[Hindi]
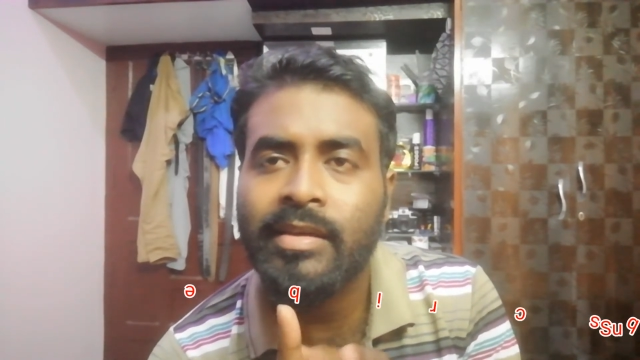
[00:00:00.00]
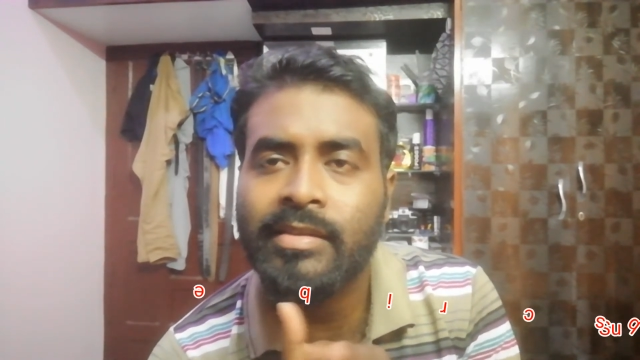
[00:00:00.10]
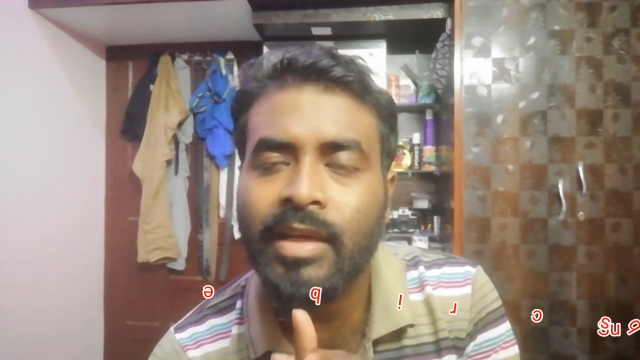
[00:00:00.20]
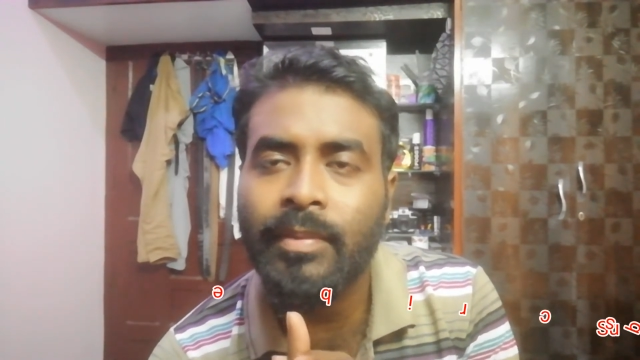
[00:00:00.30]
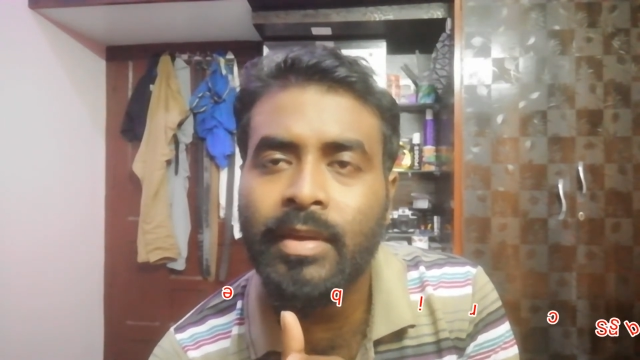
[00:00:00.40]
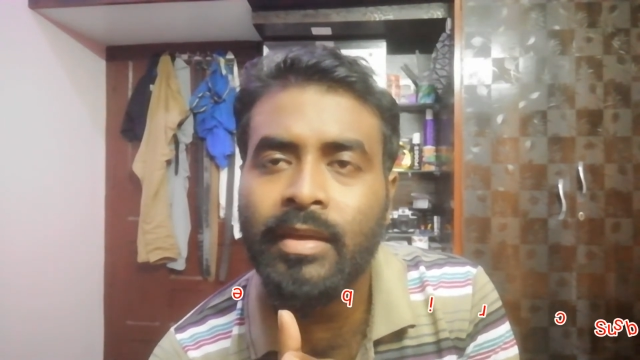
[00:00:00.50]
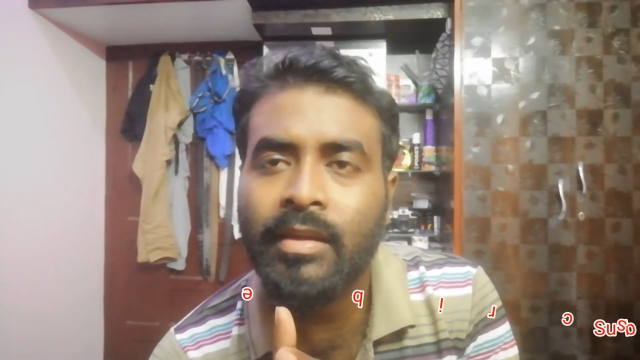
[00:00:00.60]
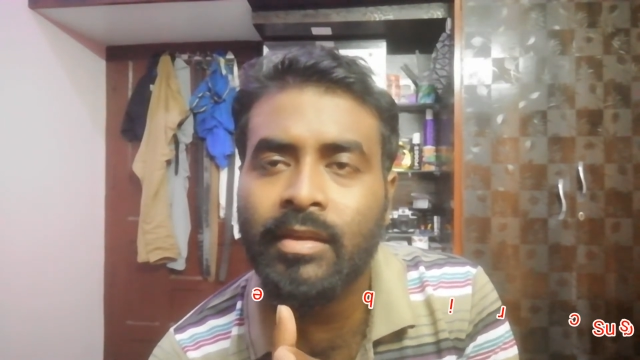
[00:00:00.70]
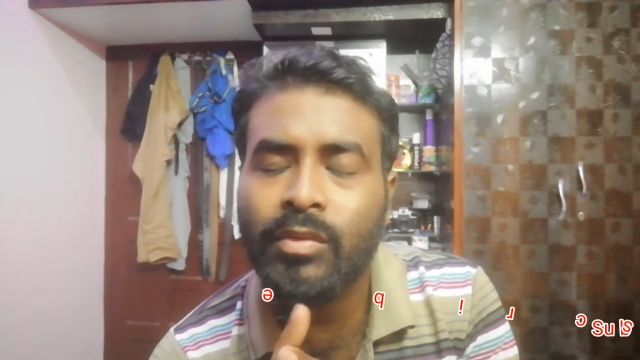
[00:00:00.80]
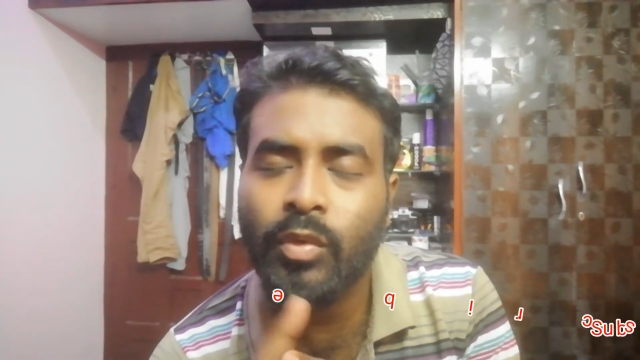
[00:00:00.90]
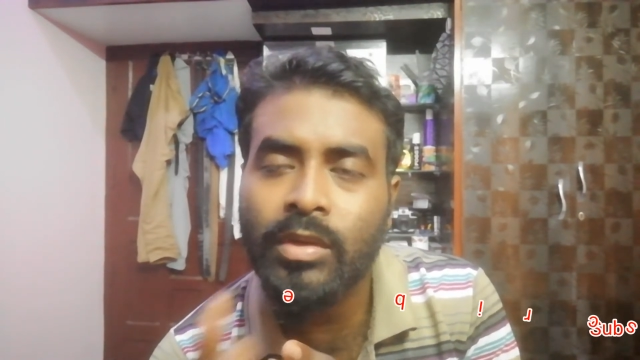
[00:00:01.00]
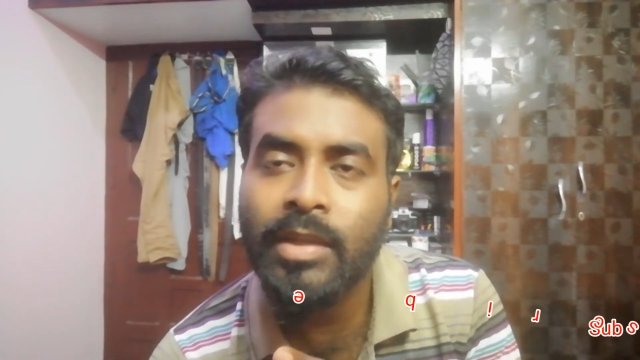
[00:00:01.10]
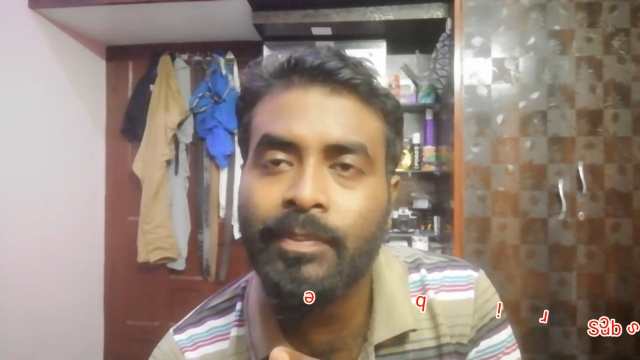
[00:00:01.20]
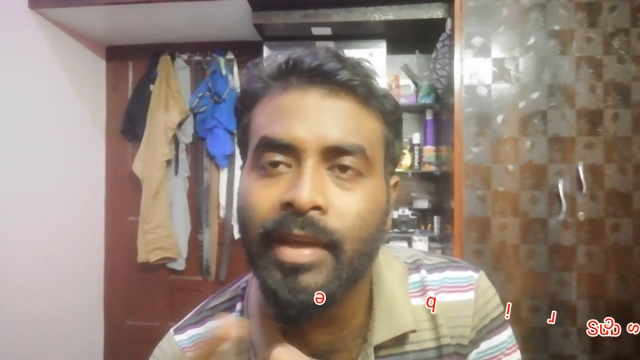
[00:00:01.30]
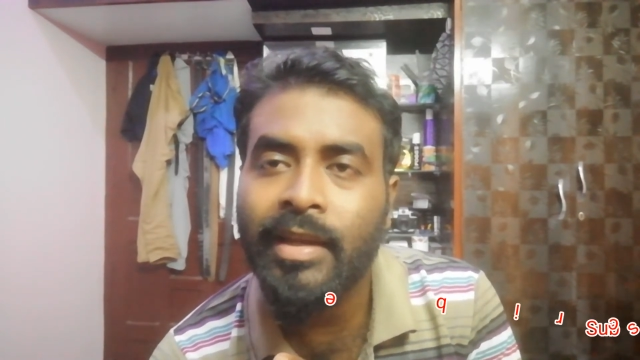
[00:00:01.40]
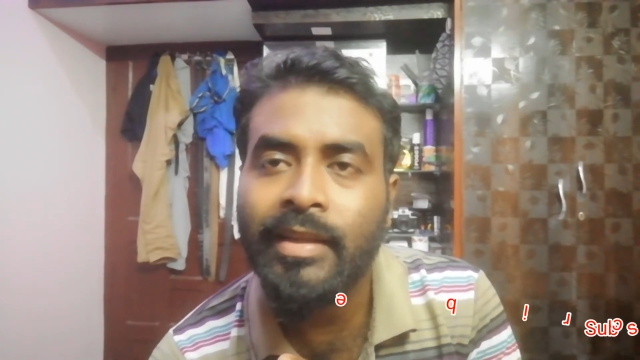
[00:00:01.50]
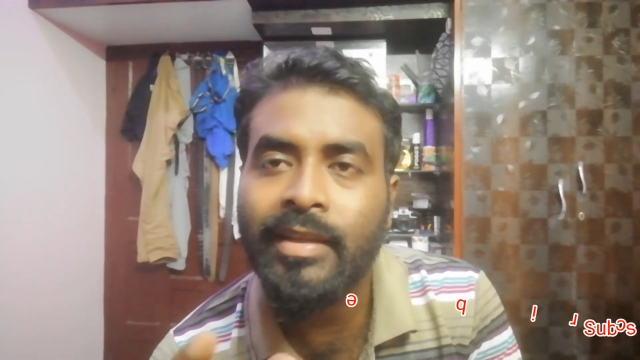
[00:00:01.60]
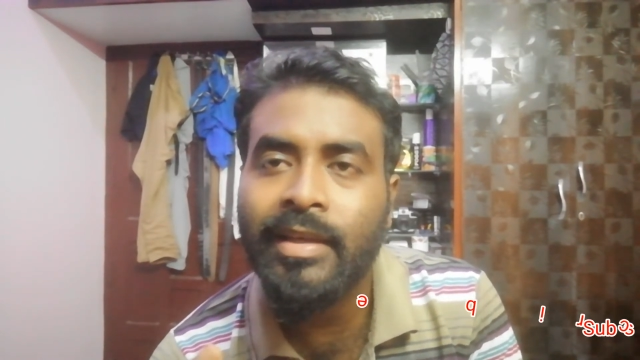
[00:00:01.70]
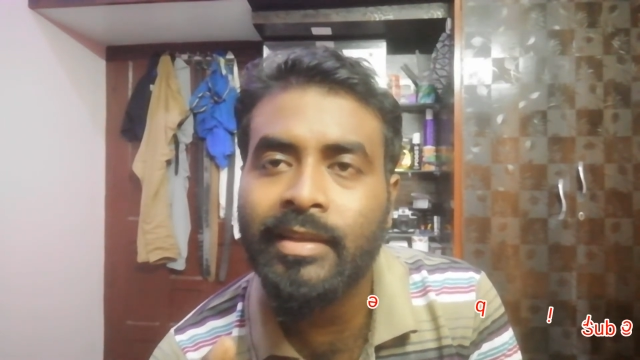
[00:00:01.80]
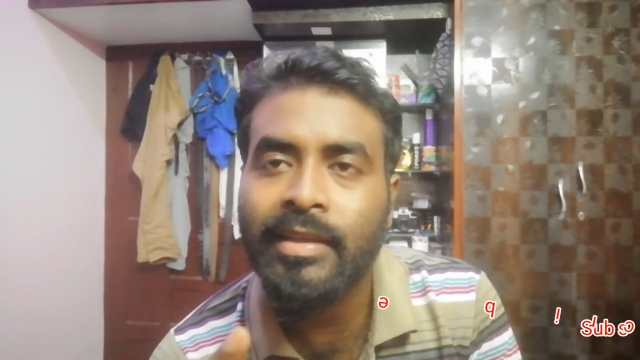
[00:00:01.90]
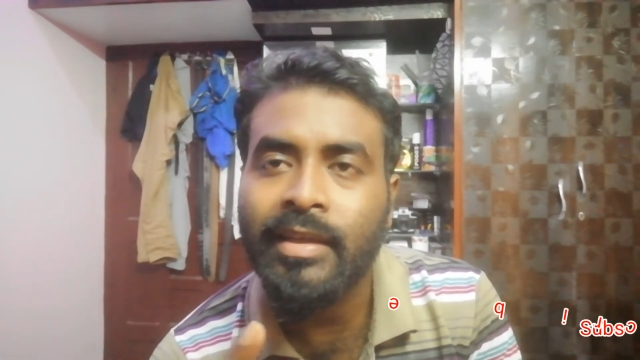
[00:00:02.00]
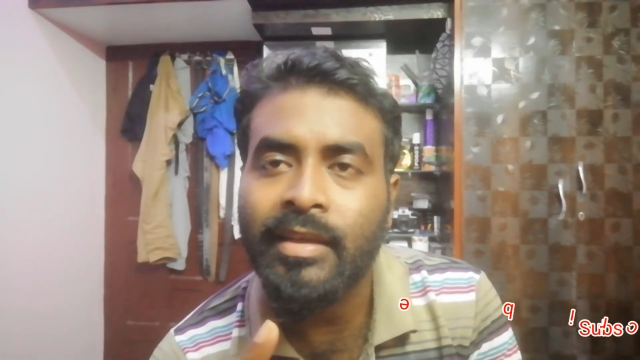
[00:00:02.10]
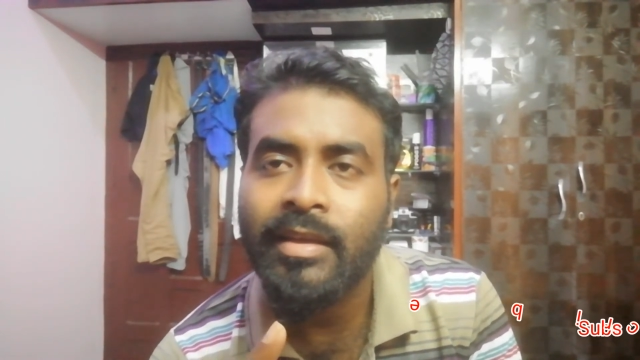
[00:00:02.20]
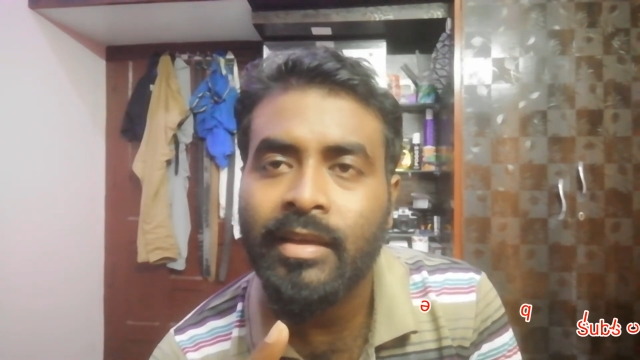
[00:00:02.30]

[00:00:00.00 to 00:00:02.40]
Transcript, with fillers: इसका भी दो तीन पेयर लेते लेते